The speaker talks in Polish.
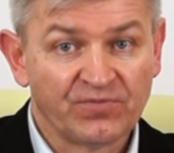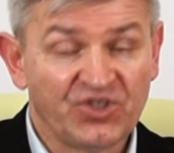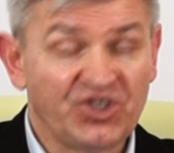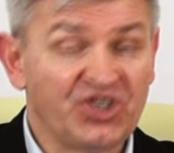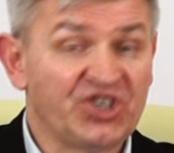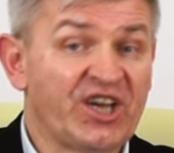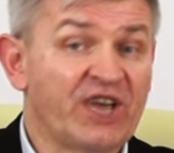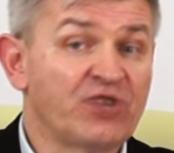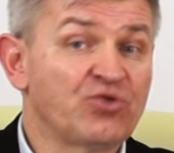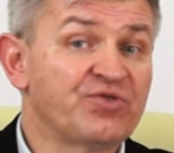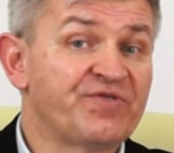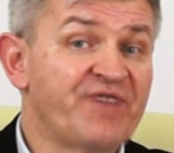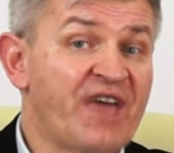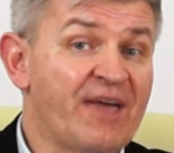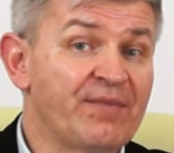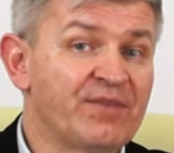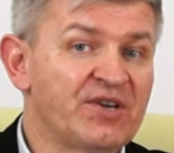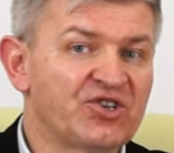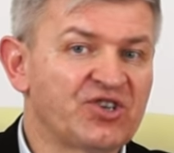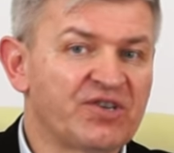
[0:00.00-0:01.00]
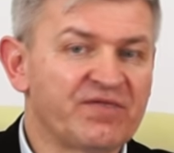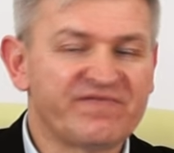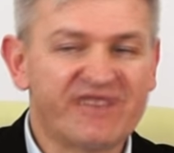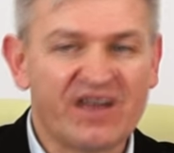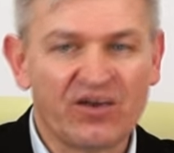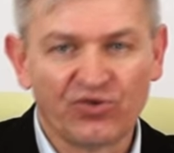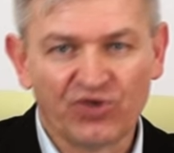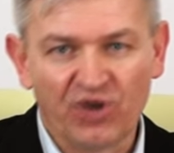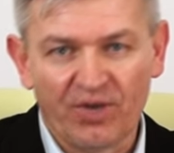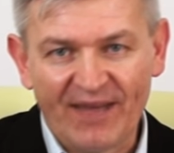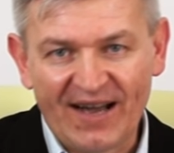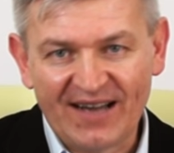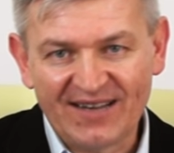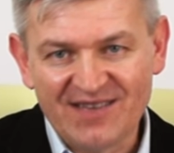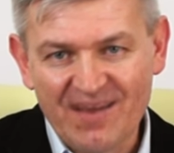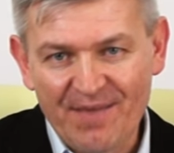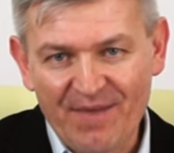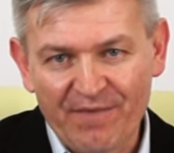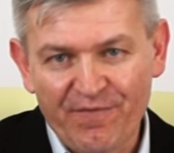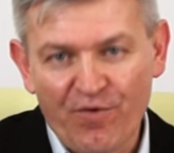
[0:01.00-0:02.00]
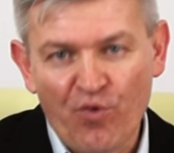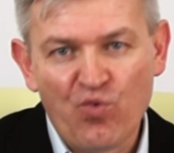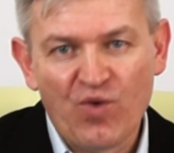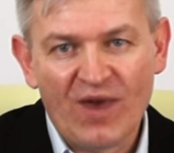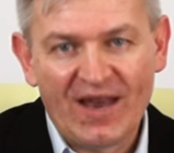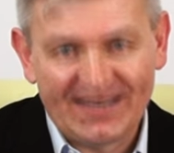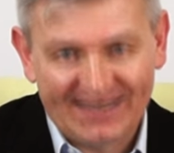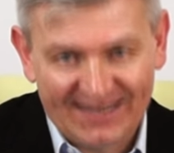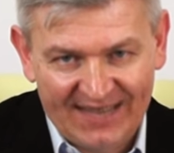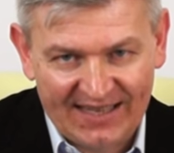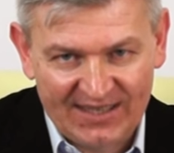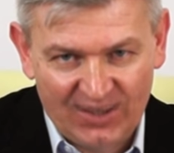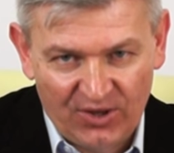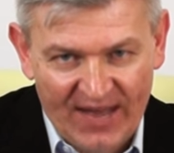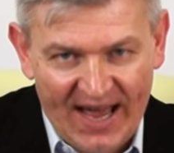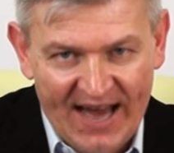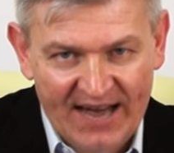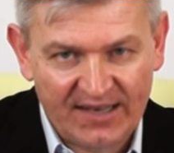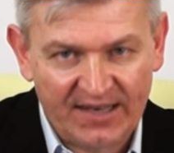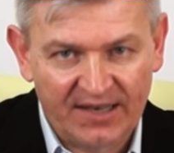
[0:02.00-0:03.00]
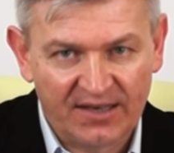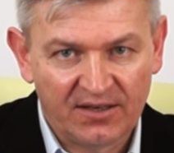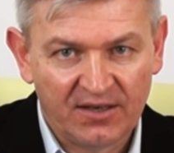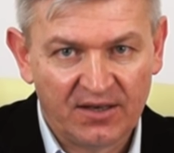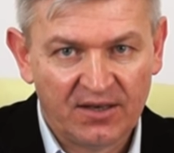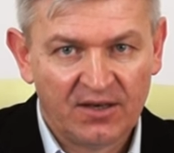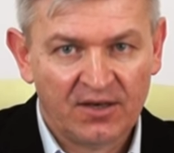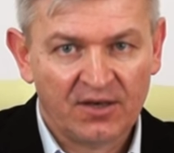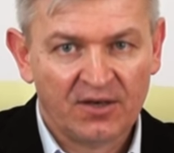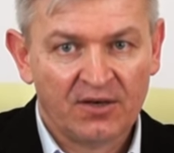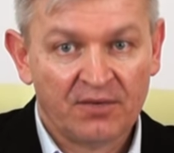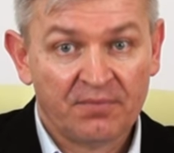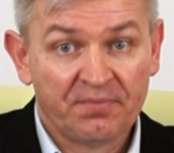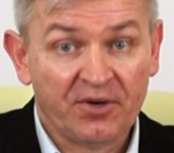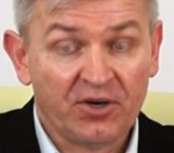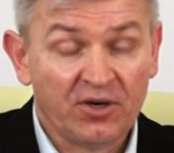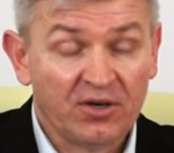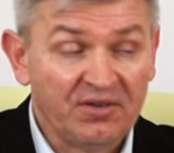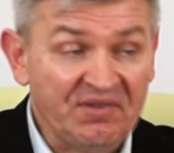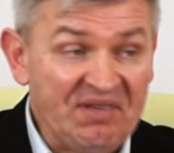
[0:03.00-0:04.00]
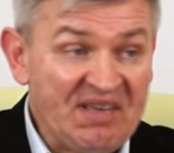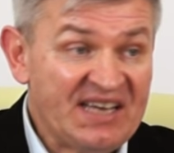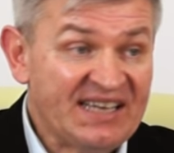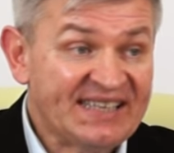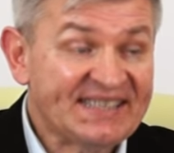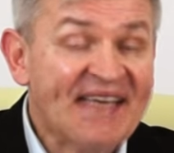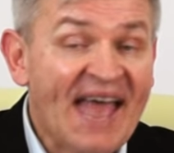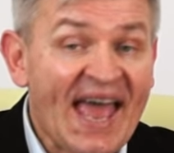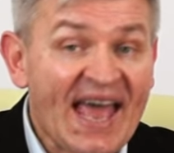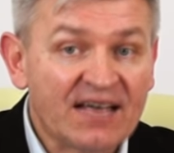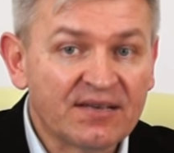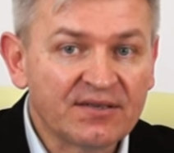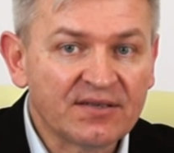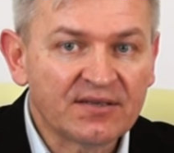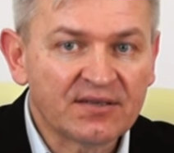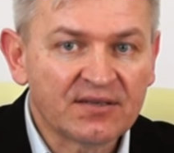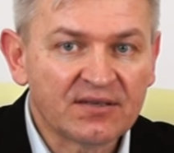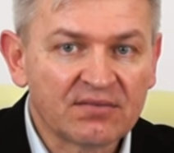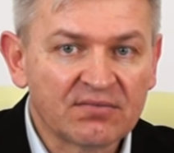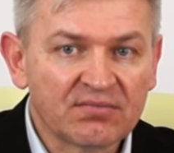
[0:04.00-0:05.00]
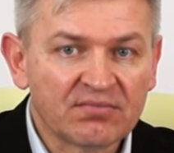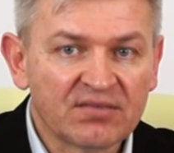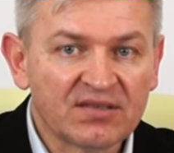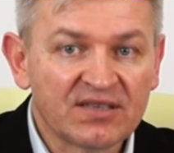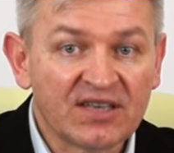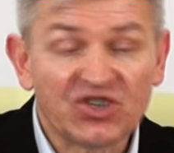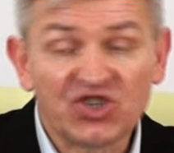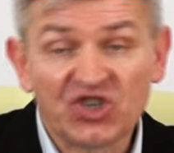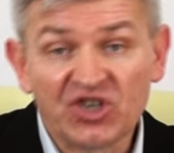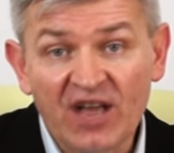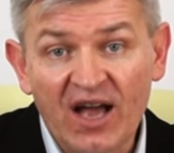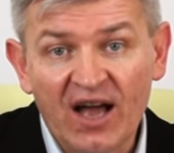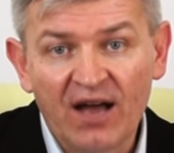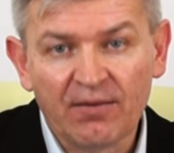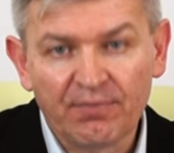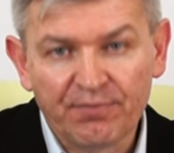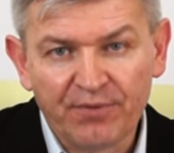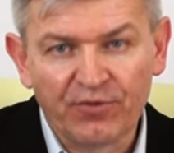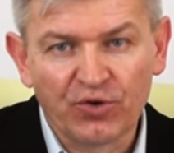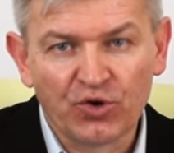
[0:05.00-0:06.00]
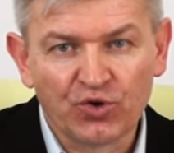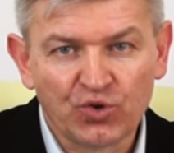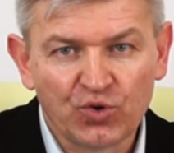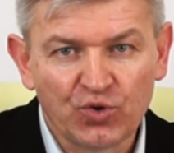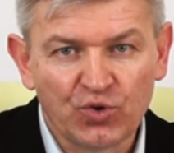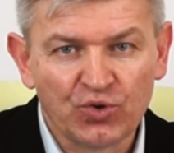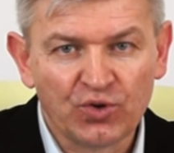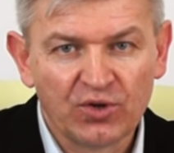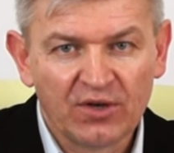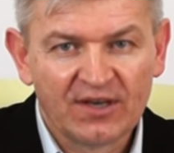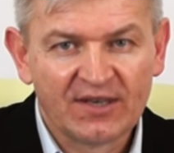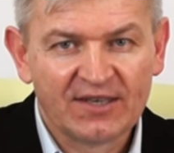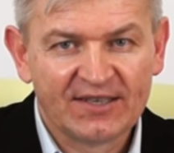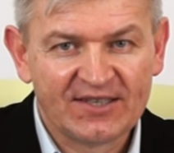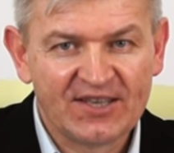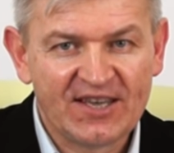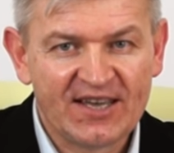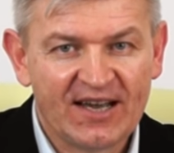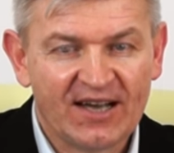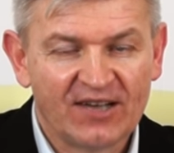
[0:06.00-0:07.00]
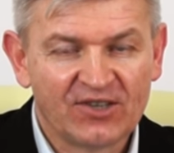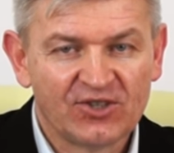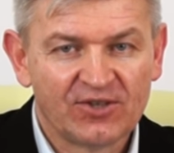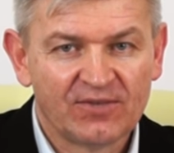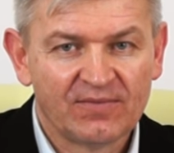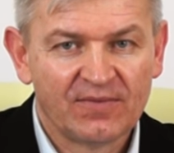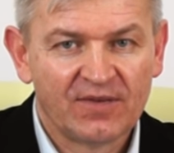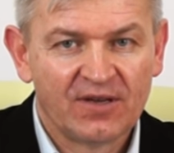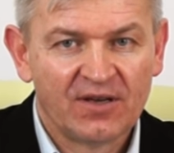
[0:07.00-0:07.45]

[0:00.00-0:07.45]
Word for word: Dzisiaj już wiemy, że w wielu domach nie ma w ogóle stacjonarnych, bo ich sens zaczyna powolutku znikać.